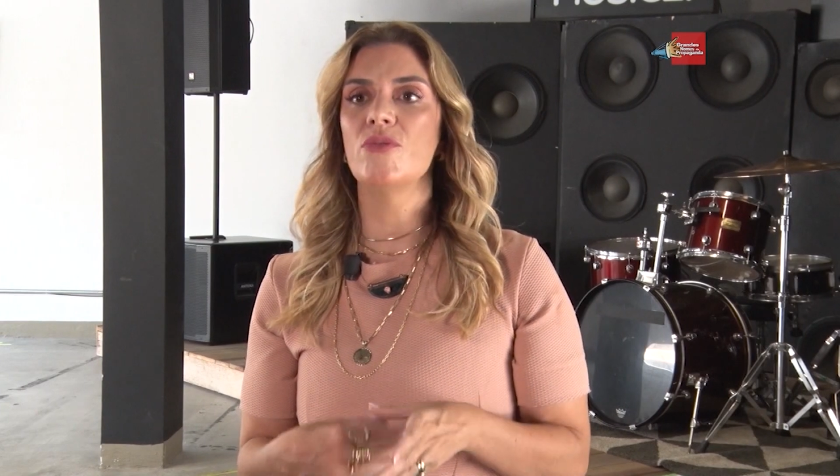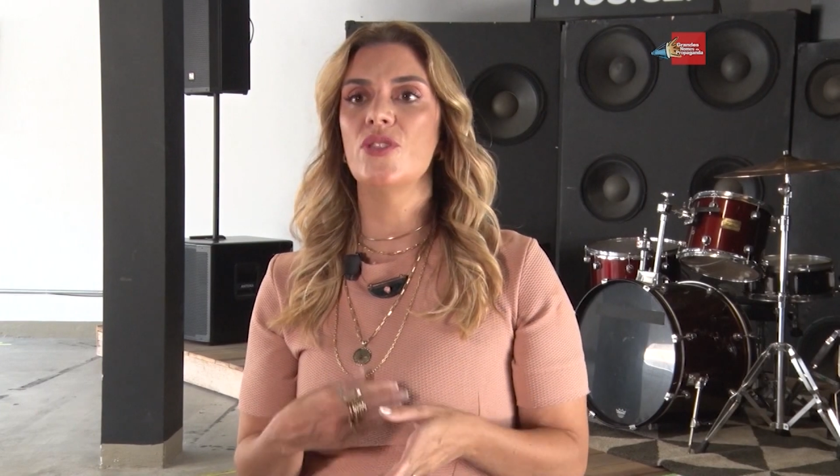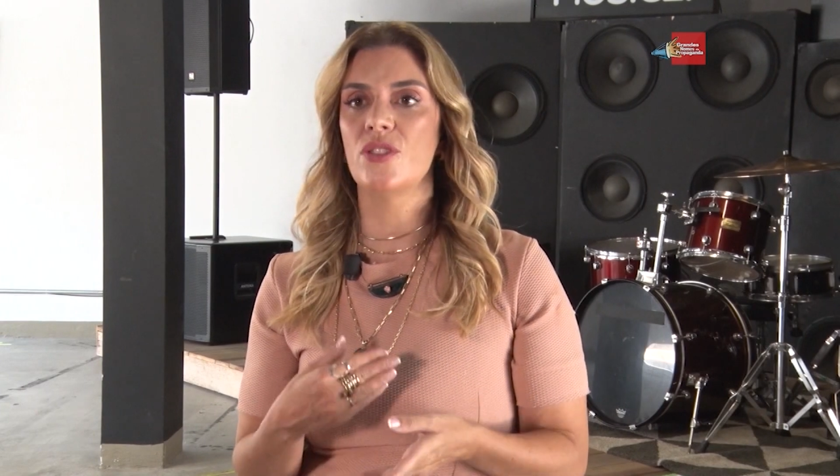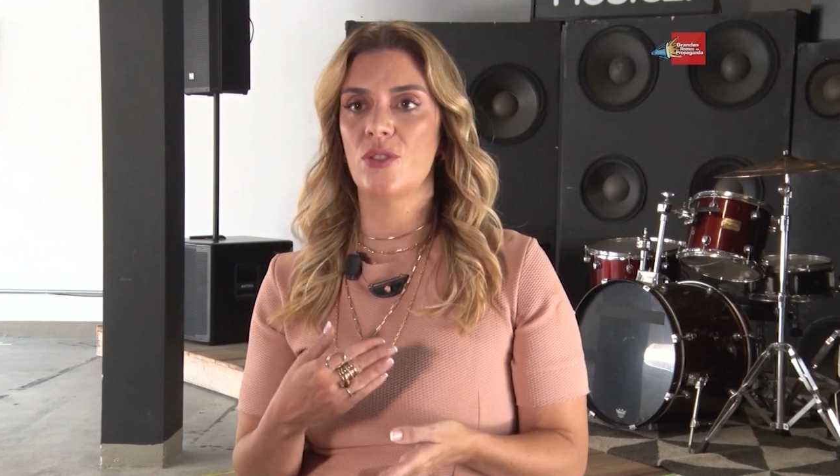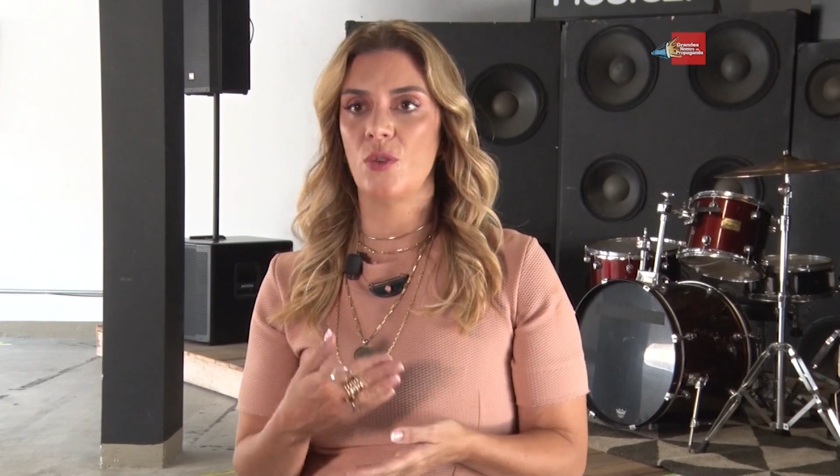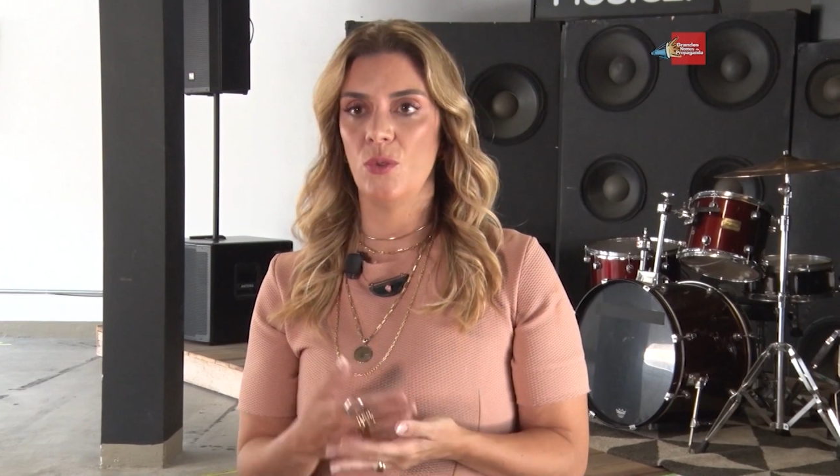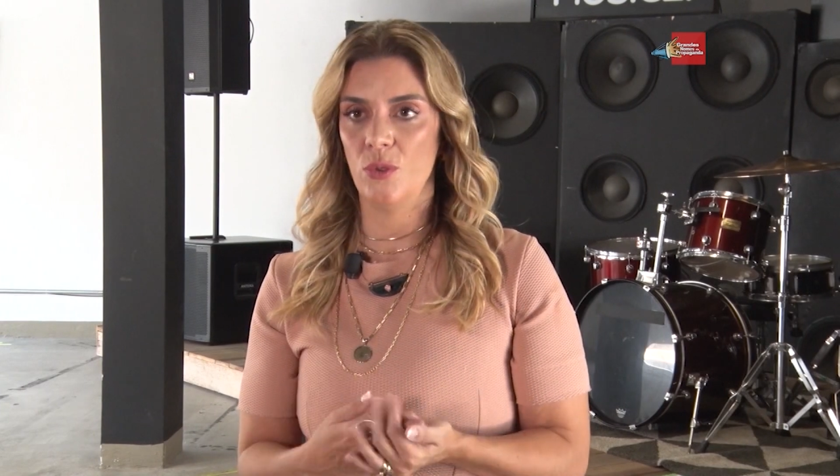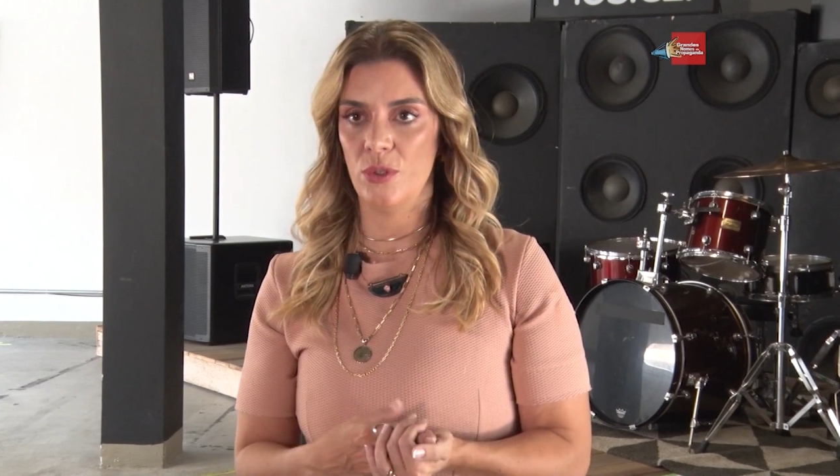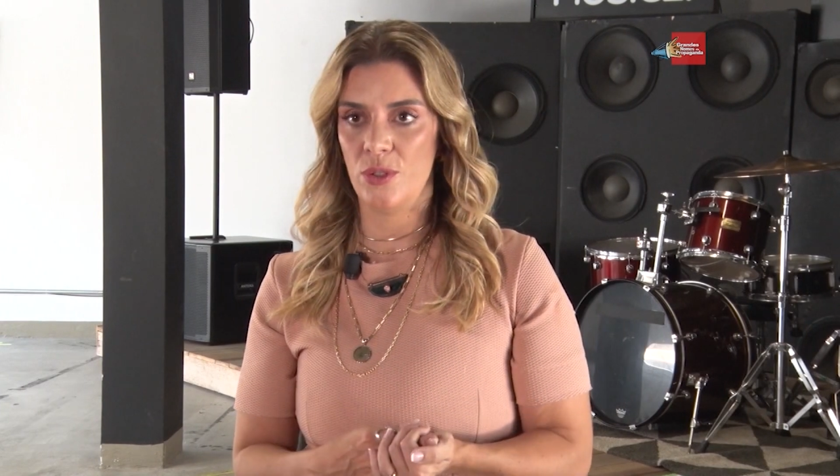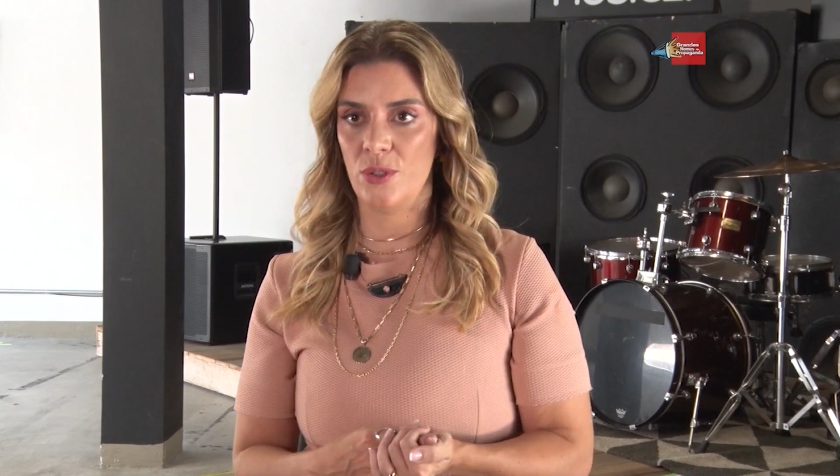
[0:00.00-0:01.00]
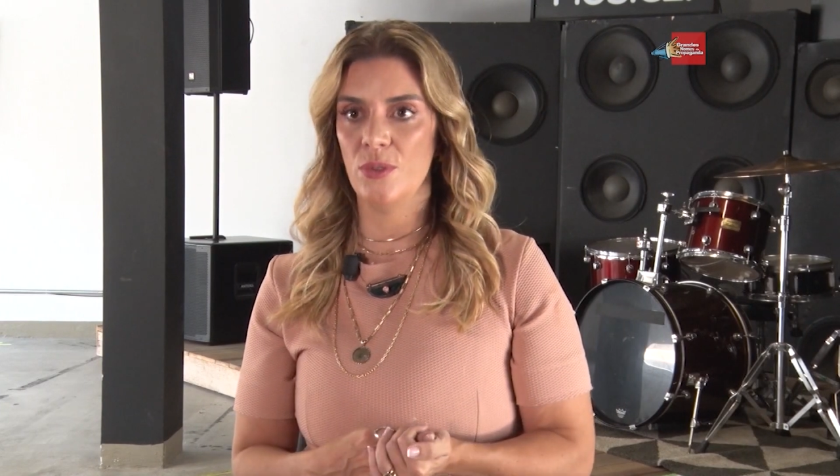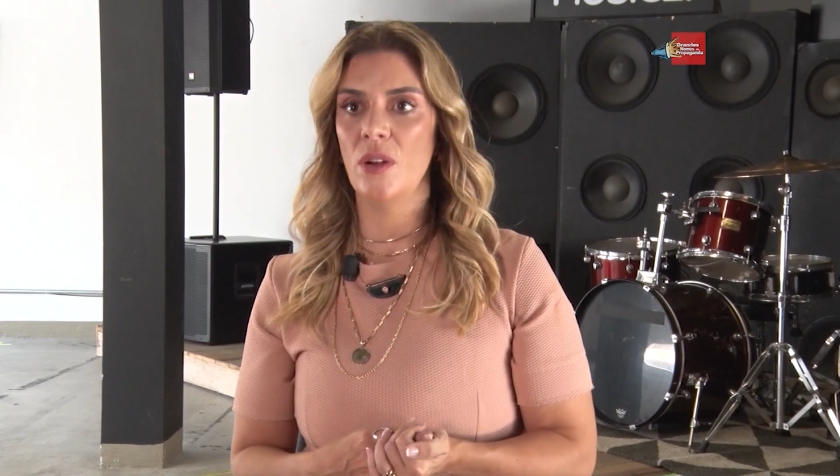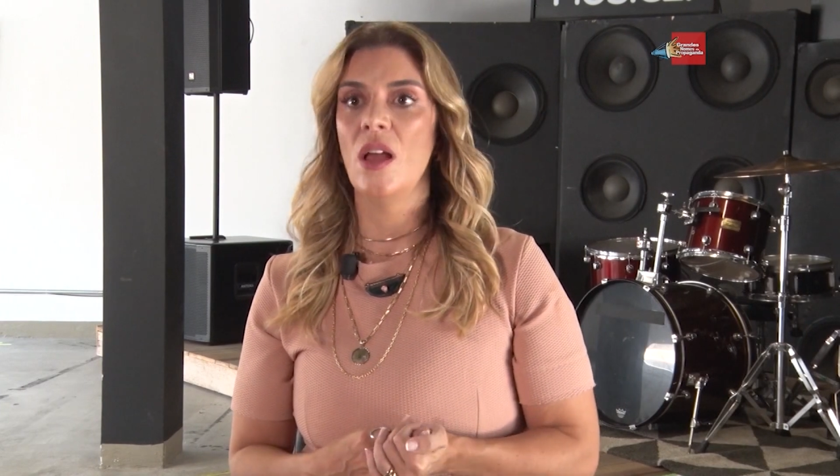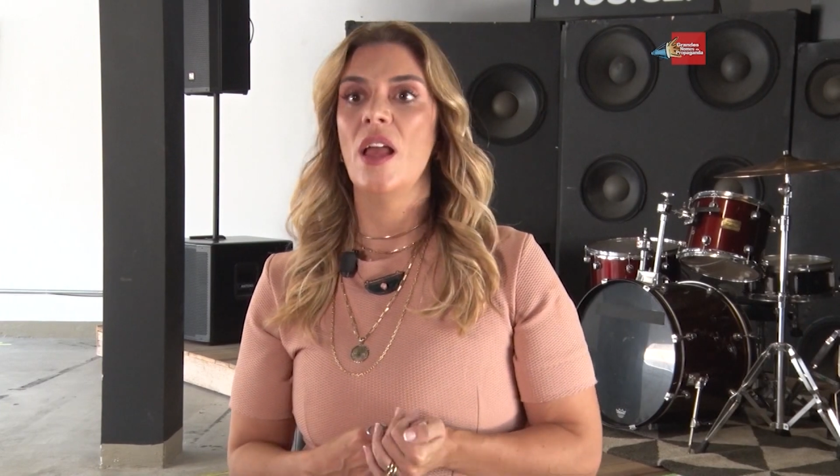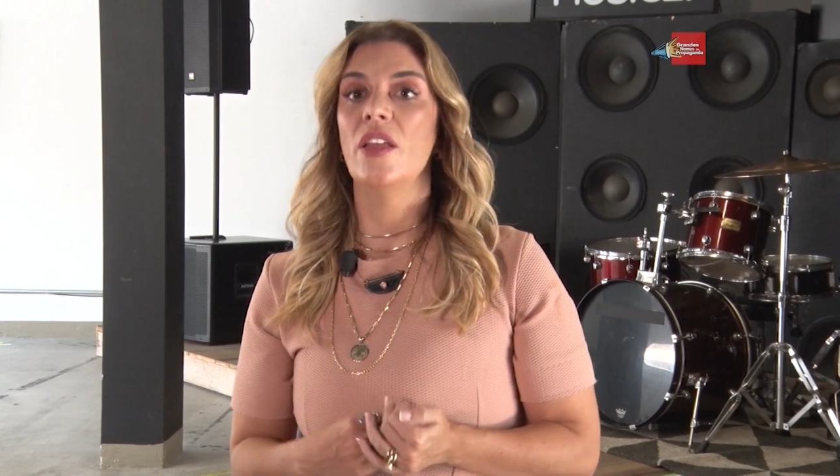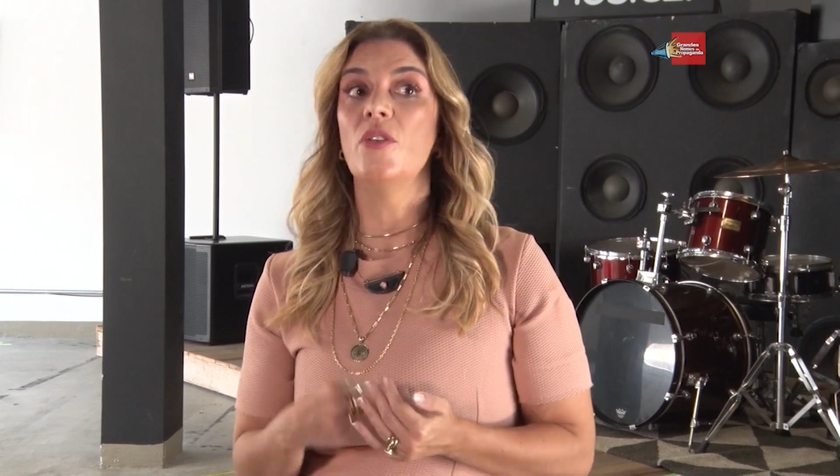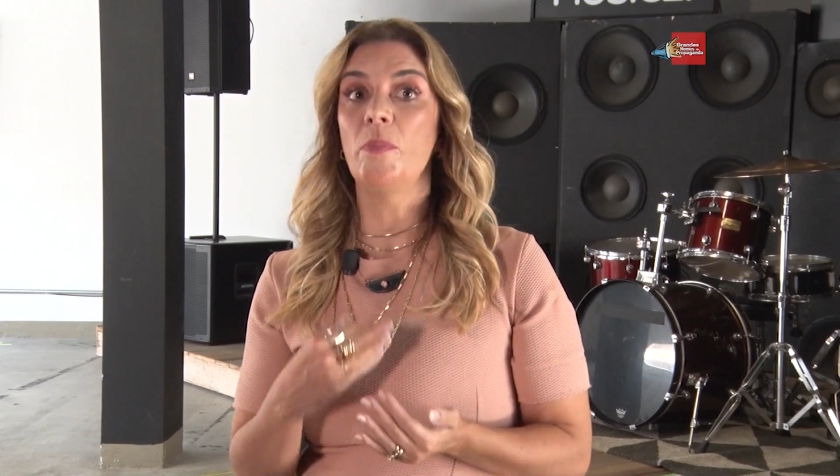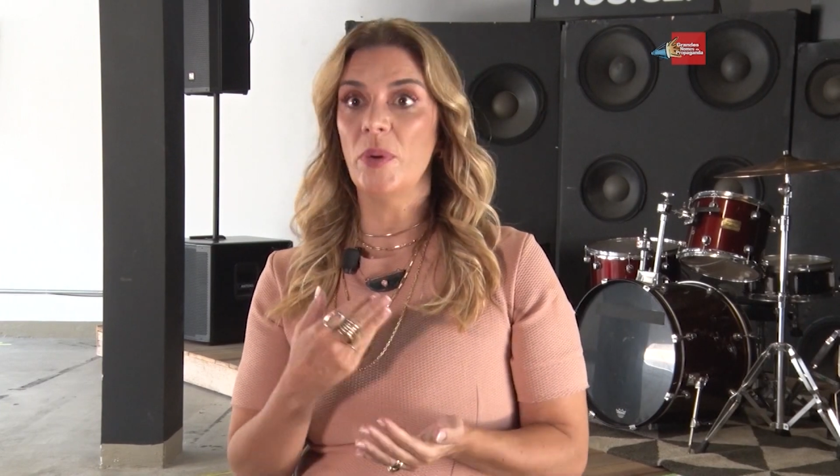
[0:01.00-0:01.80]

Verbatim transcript: discurso e um